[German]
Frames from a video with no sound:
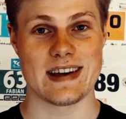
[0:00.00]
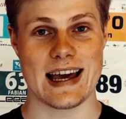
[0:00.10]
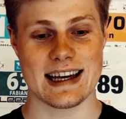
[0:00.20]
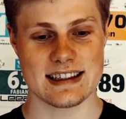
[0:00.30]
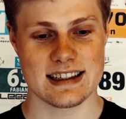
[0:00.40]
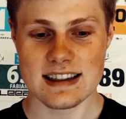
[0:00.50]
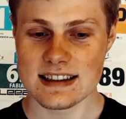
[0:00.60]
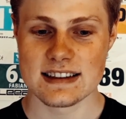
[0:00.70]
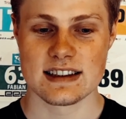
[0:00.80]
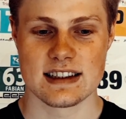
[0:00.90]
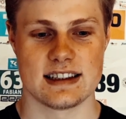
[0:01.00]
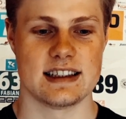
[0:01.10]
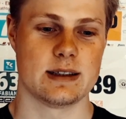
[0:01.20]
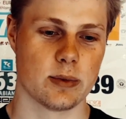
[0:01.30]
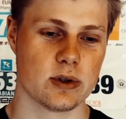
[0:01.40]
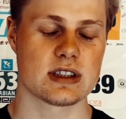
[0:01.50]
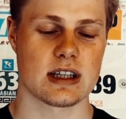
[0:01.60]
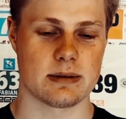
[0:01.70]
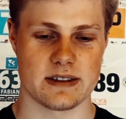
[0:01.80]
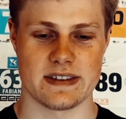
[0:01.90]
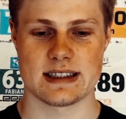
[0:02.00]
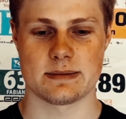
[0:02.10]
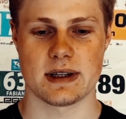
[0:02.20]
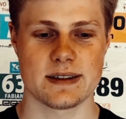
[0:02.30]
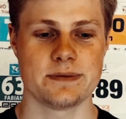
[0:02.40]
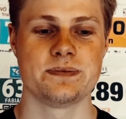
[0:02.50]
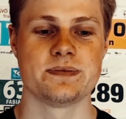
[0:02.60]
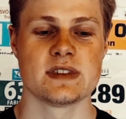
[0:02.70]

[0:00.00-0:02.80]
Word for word: werde. Nicht muss, aber ich werde es machen.